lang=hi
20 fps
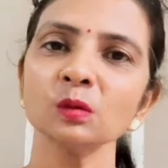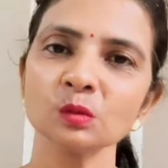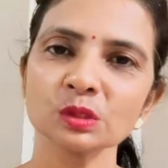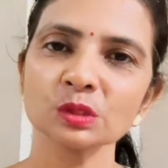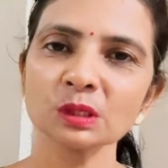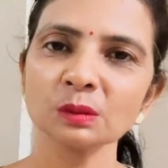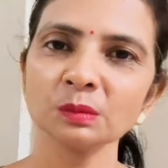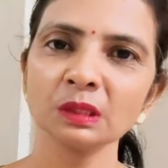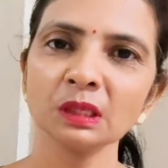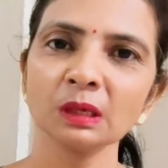
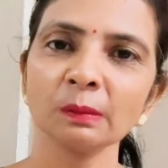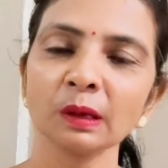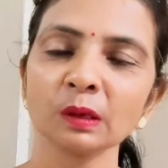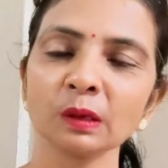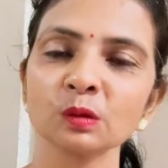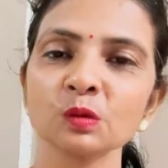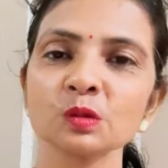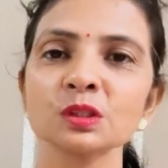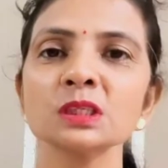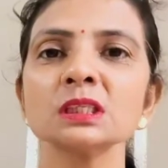उसे भी दबा
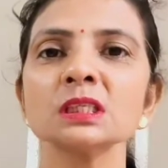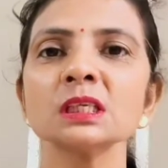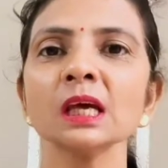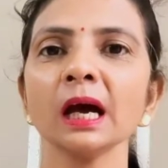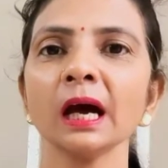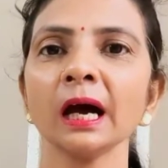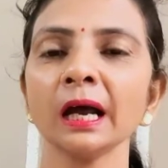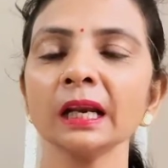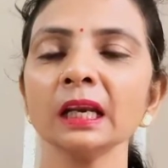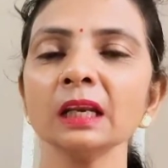दो जिससे
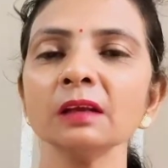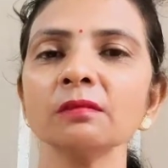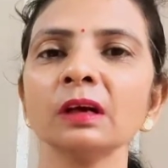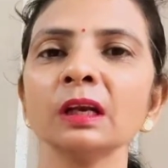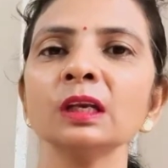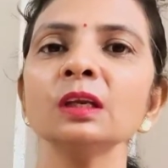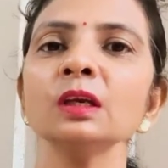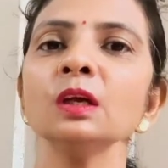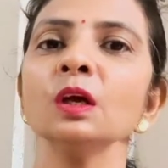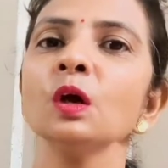आने
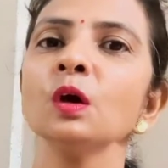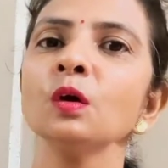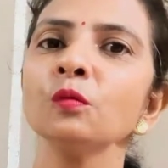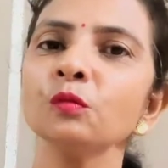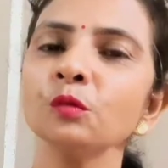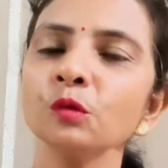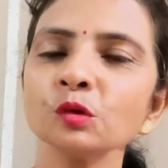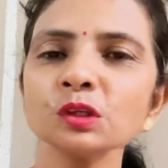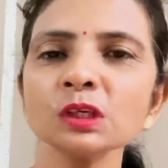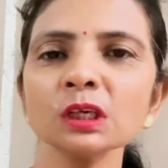वाली
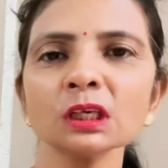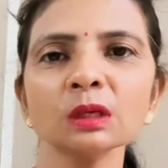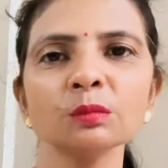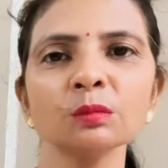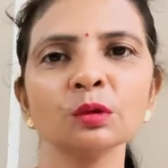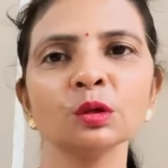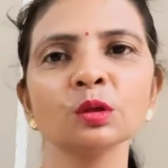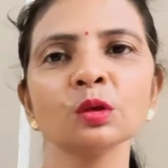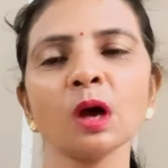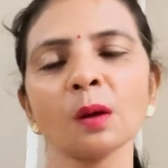फ्यूचर की
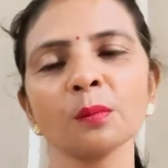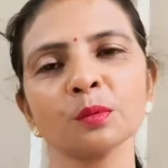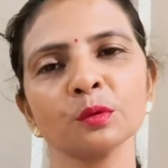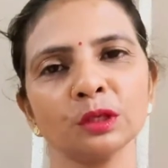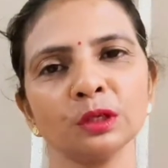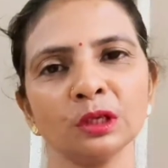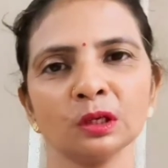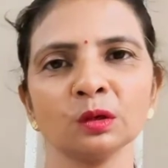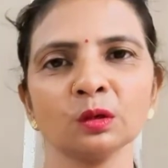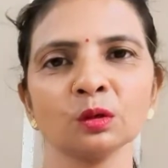वीडियो आपको
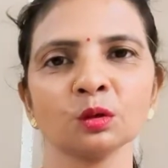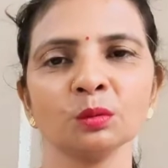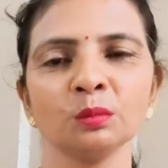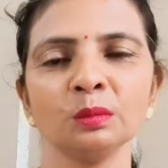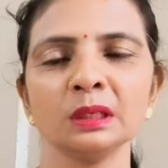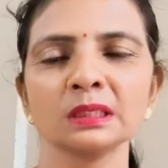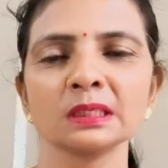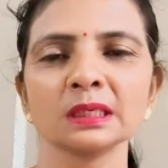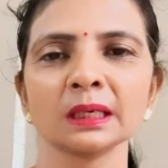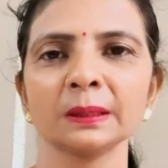देखने को
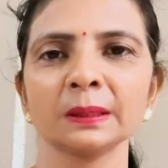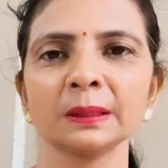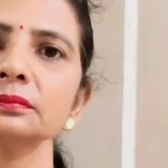मिल सके